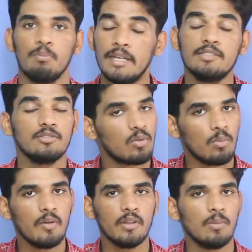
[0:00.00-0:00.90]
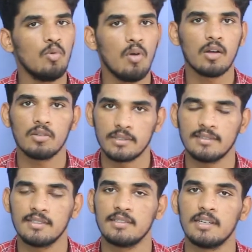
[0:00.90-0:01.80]
ப்ரைஸ் வந்து ரொம்பவே வந்து மூவ் ஆக
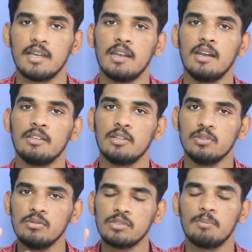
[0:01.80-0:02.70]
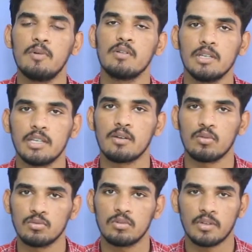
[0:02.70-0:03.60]
சான்சஸ் இருக்குது அதனால் அந்த நியூஸ் அப்போ வந்து நீங்கள்
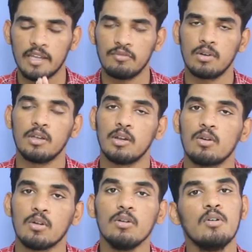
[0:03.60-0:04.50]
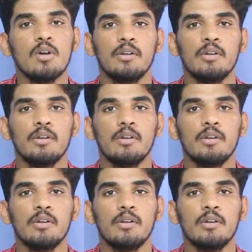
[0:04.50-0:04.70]
கொஞ்சம் கேர்ஃபுல்லாக இருக்கணும்